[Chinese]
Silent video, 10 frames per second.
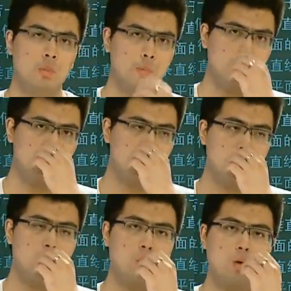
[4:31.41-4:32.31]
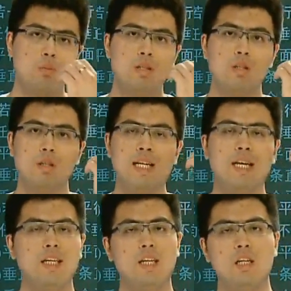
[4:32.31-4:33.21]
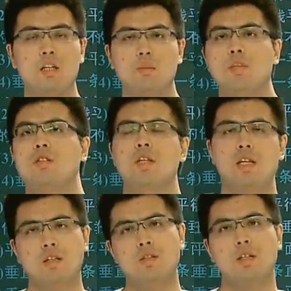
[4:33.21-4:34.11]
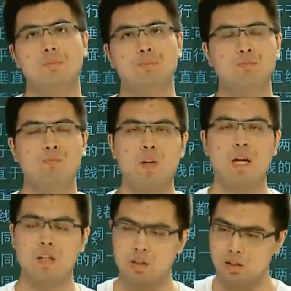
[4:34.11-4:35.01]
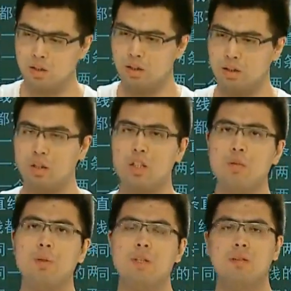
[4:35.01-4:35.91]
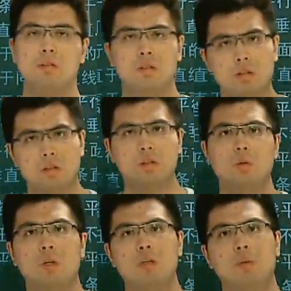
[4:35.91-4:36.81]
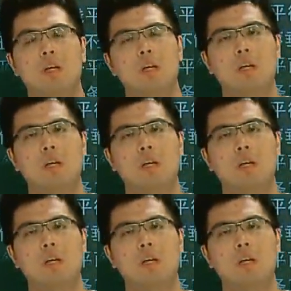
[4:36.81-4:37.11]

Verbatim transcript: 比如说我们大家可以看到你们的墙角啊，以那个地面为什么